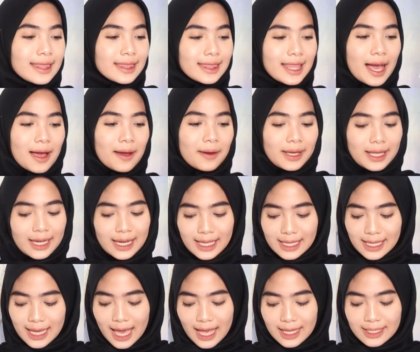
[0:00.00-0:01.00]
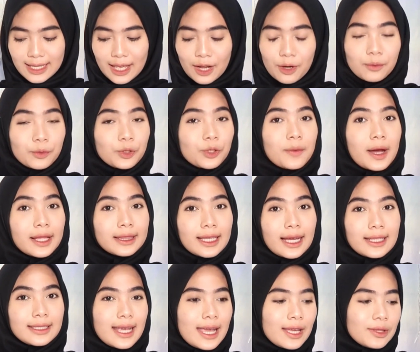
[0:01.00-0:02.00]
entah ininya, serum bulu
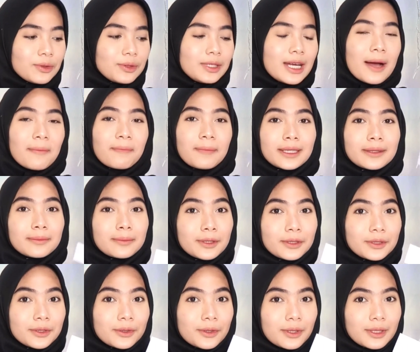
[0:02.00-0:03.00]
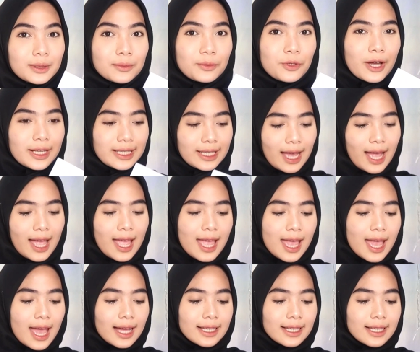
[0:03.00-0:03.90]
matanya itu dapat pengukur semuanya.